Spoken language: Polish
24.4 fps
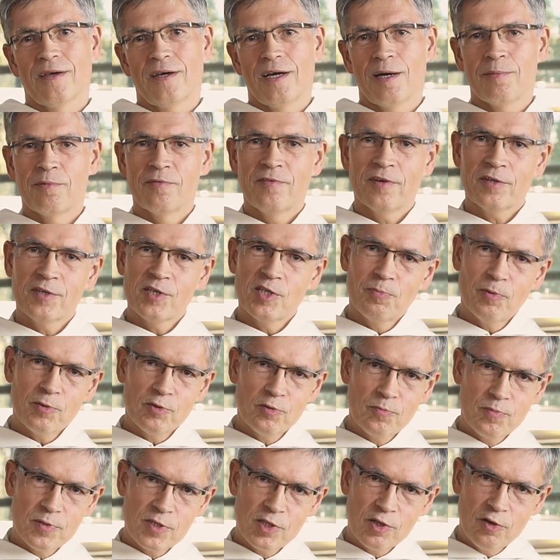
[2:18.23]
aby w jakiś
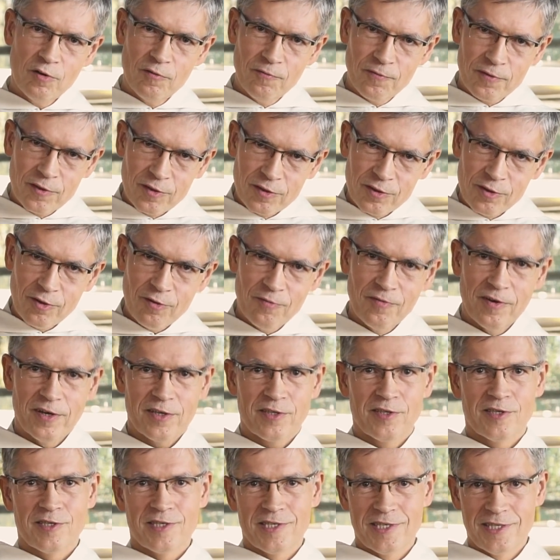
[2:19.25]
sposób
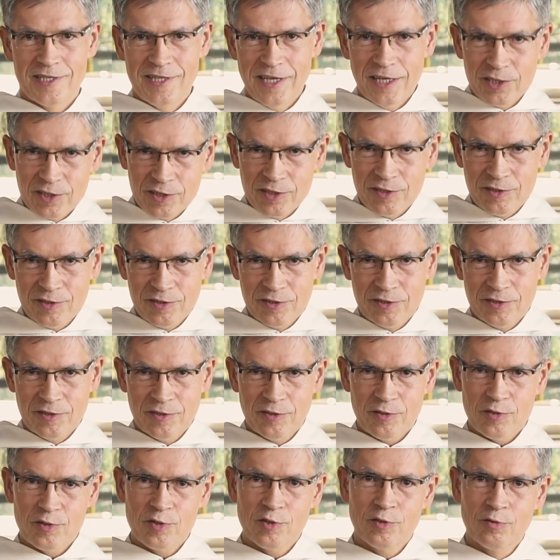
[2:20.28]
skonfrontować,
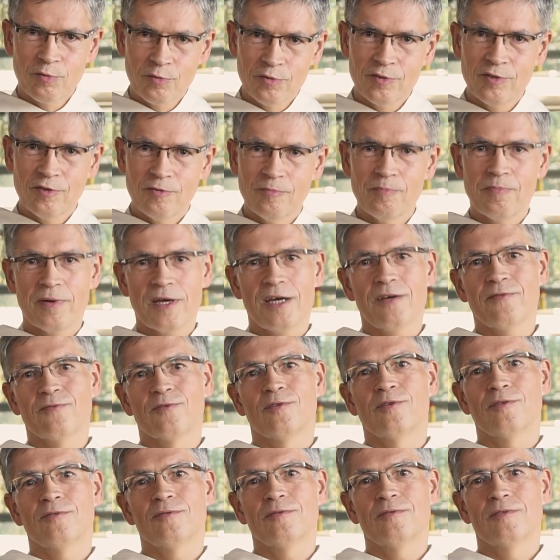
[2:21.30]
zderzyć z trudną
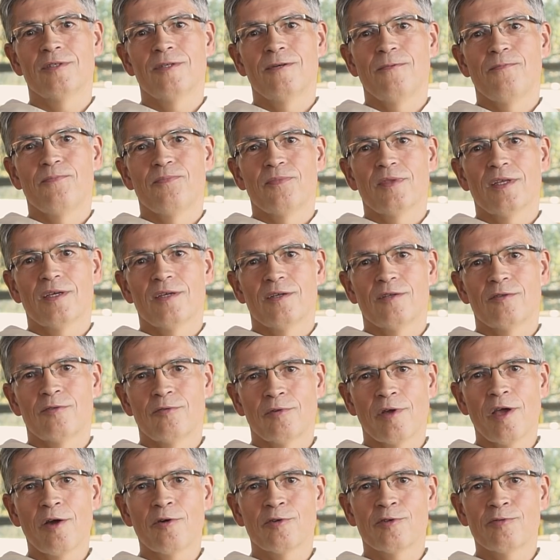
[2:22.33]
prawdą
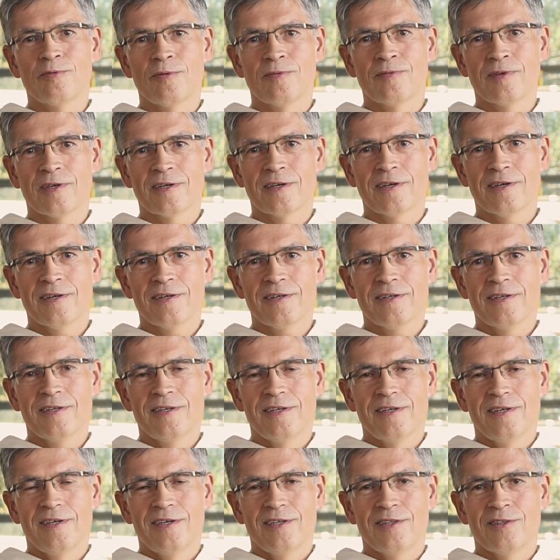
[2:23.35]
drugiego człowieka,
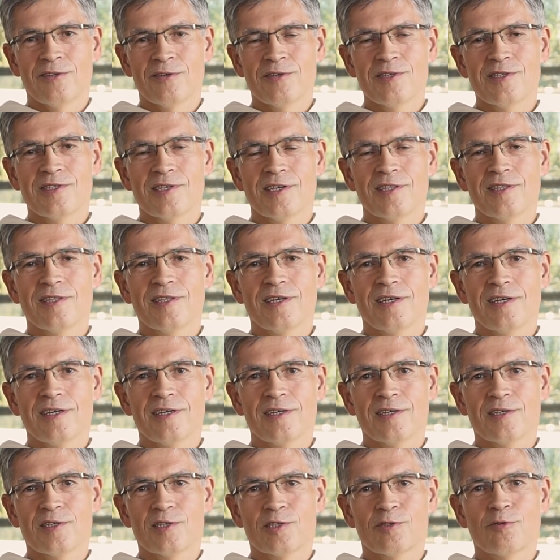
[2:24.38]
to jest
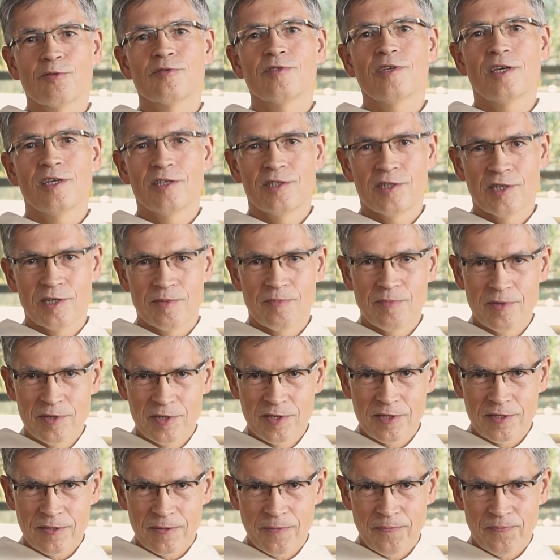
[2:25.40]
jedna z trudniejszych
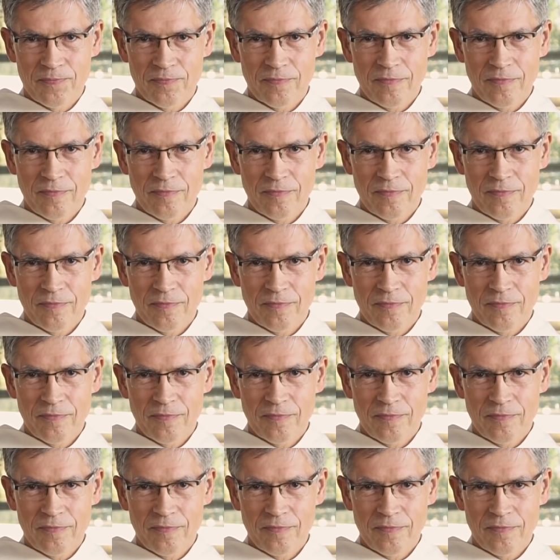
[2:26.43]
misji.